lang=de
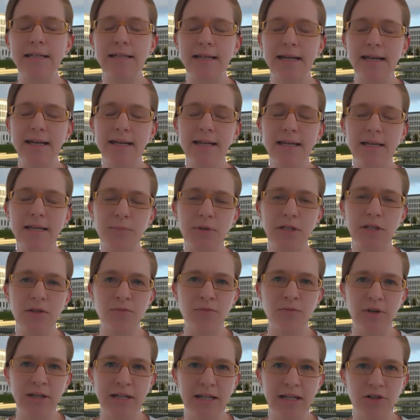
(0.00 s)
Daher gibt es
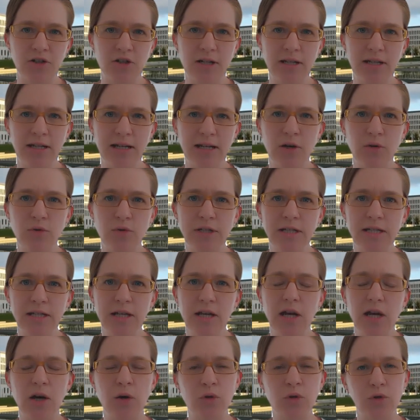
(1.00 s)
im Financial
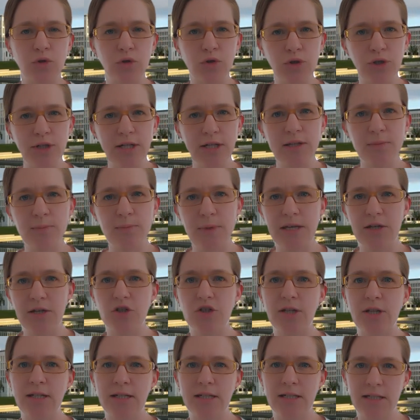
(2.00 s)
Accounting auch deutlich
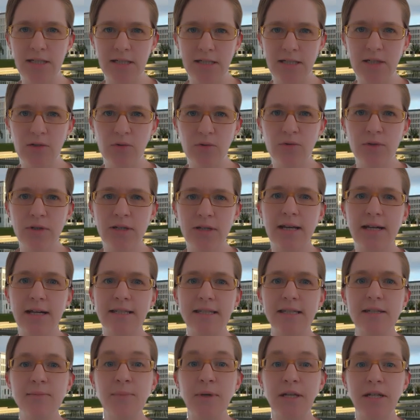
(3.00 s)
mehr Standardisierungen
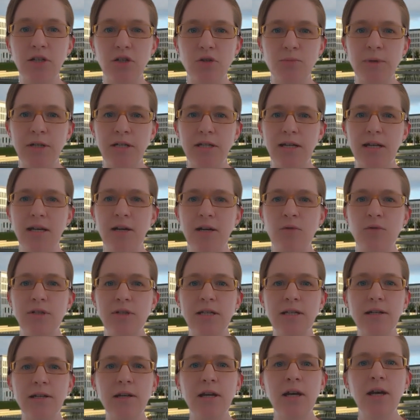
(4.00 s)
als im Management
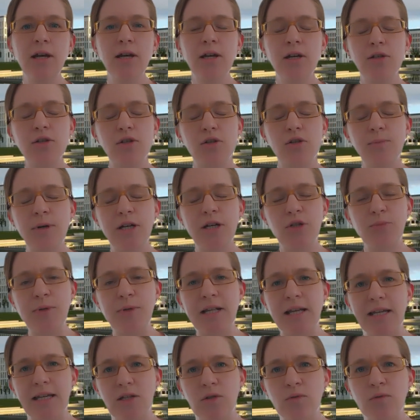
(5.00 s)
Accounting, zum
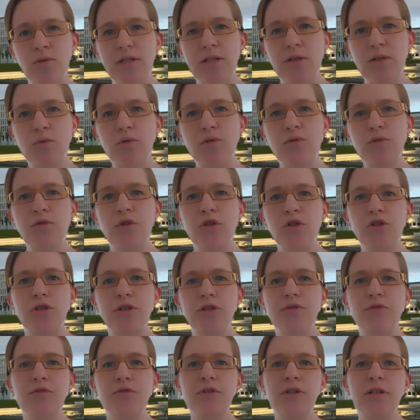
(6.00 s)
Beispiel
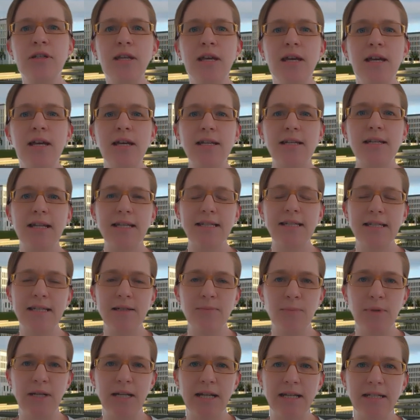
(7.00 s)
Rechnungslegungsvorschriften, nach
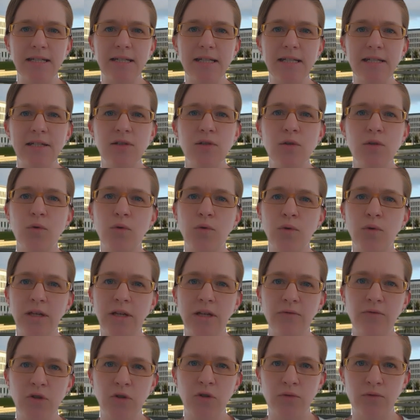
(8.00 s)
denen Bilanzen
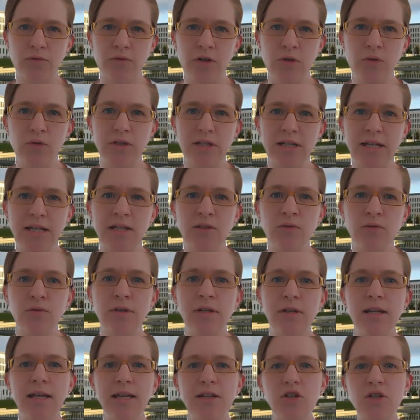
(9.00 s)
oder Gewinn- und
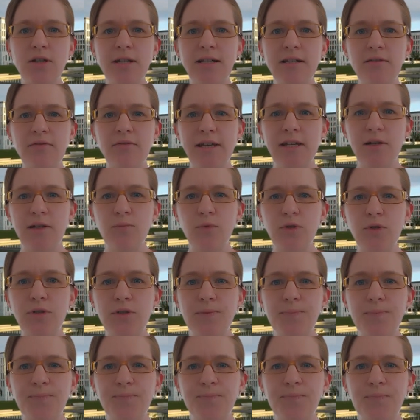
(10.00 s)
Verlustrechnungen erstellt werden
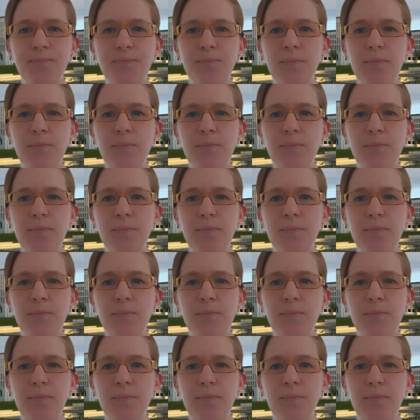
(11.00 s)
müssen.